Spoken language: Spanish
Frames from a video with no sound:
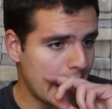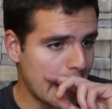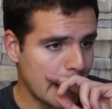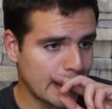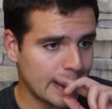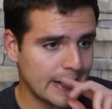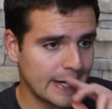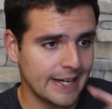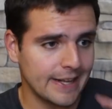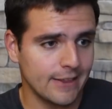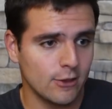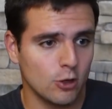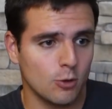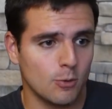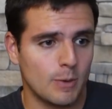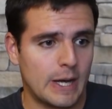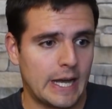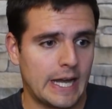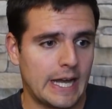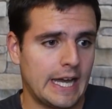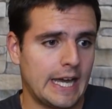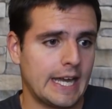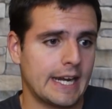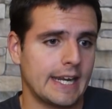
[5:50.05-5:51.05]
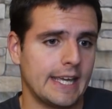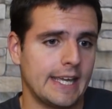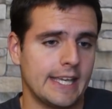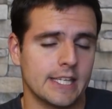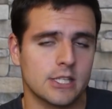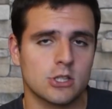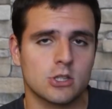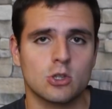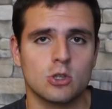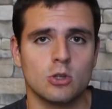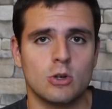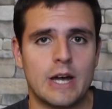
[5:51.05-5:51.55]
ha querido bajar
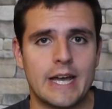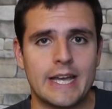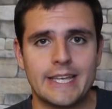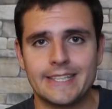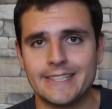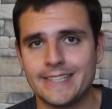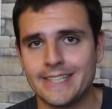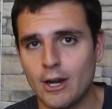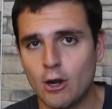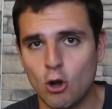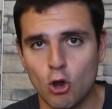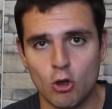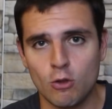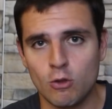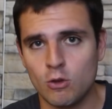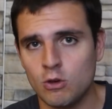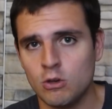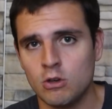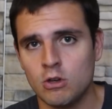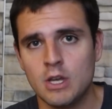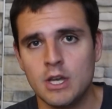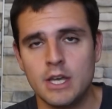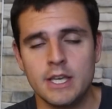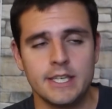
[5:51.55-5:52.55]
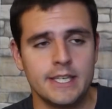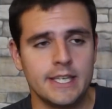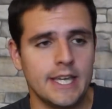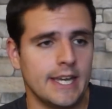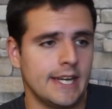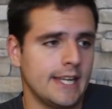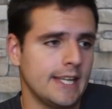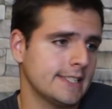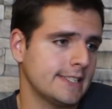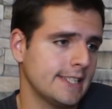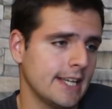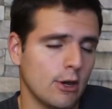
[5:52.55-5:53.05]
esto a ese lodo y
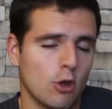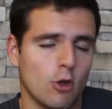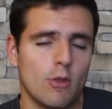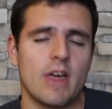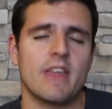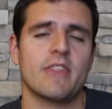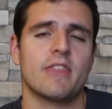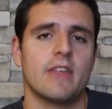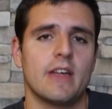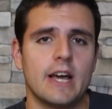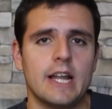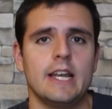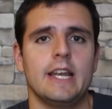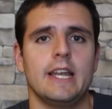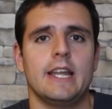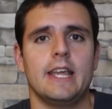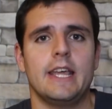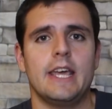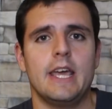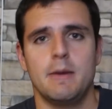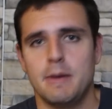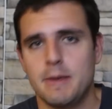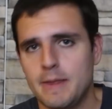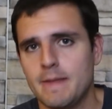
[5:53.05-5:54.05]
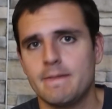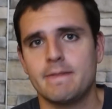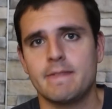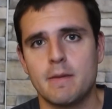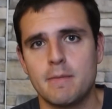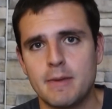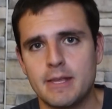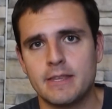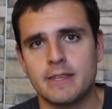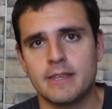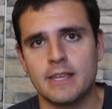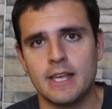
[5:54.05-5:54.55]
en ese lodazal,
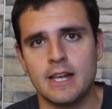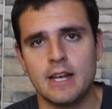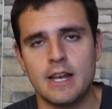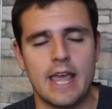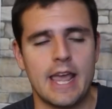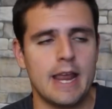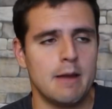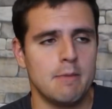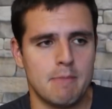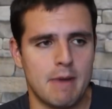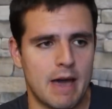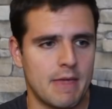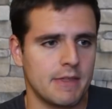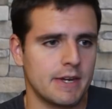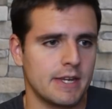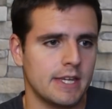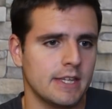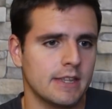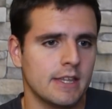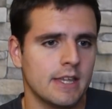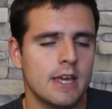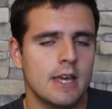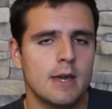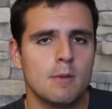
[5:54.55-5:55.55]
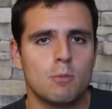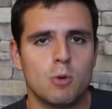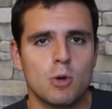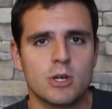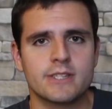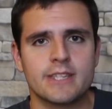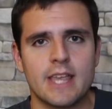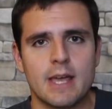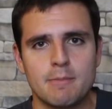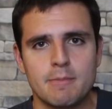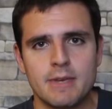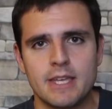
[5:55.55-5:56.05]
evidentemente, el Madrid
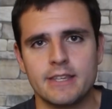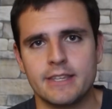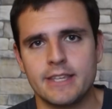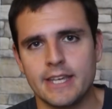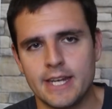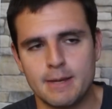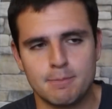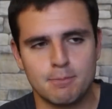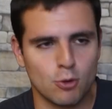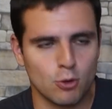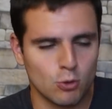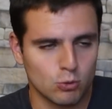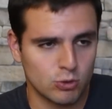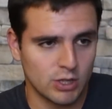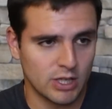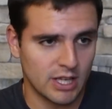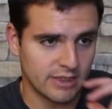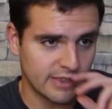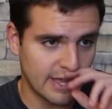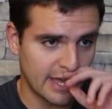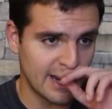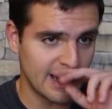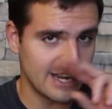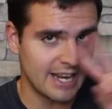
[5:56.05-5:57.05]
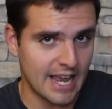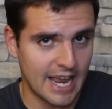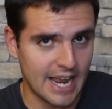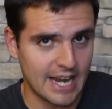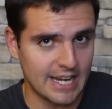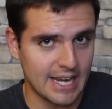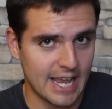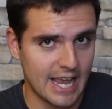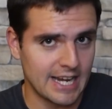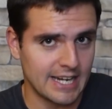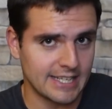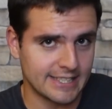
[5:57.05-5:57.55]
pues también tiene, por utilizar
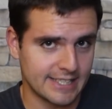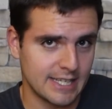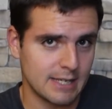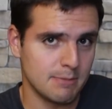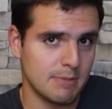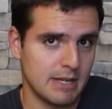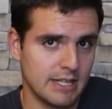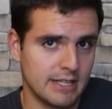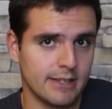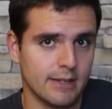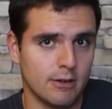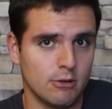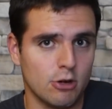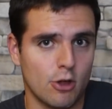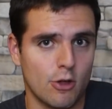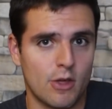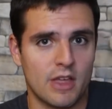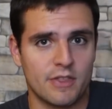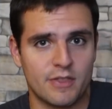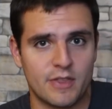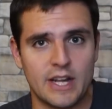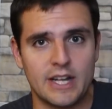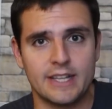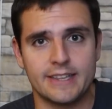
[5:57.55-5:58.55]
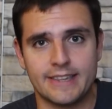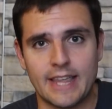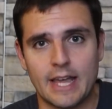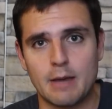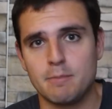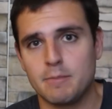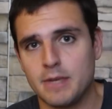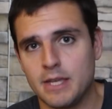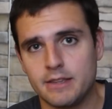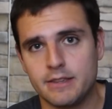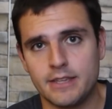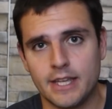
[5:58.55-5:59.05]
el, símil de un lodazal,
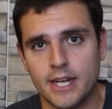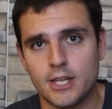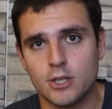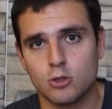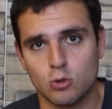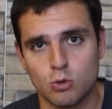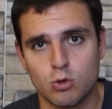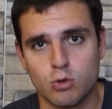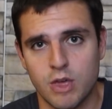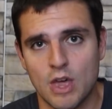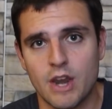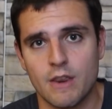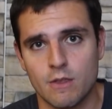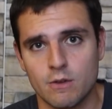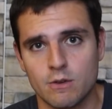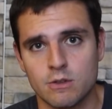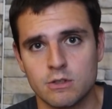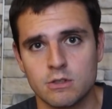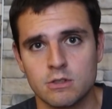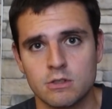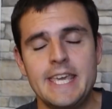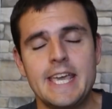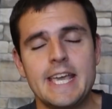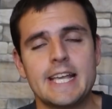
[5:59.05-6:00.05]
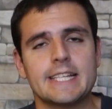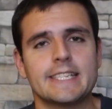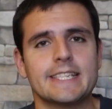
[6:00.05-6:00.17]
también tiene sus cerdos. Y